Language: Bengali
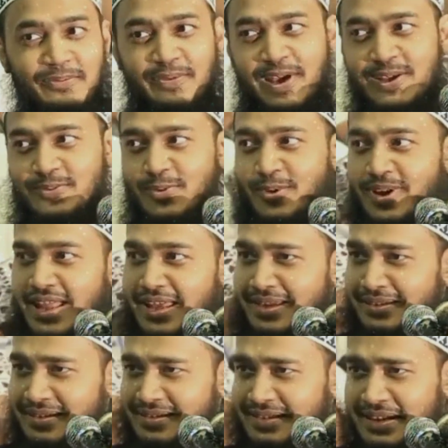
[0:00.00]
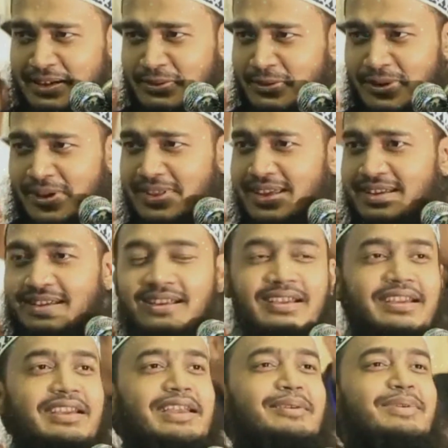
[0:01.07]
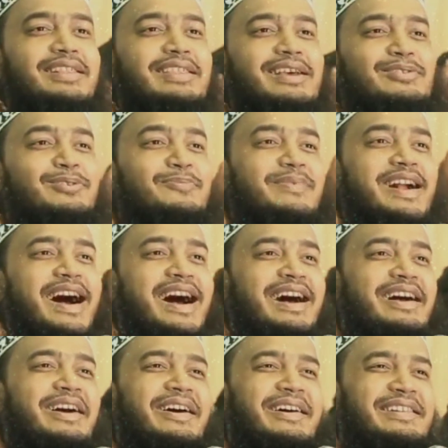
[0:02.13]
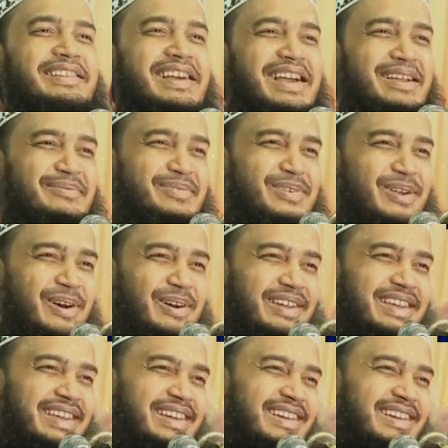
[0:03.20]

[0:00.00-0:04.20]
ফেসবুক আর কিছু নদের কিরে বাদলা সুটকা আই এম সরি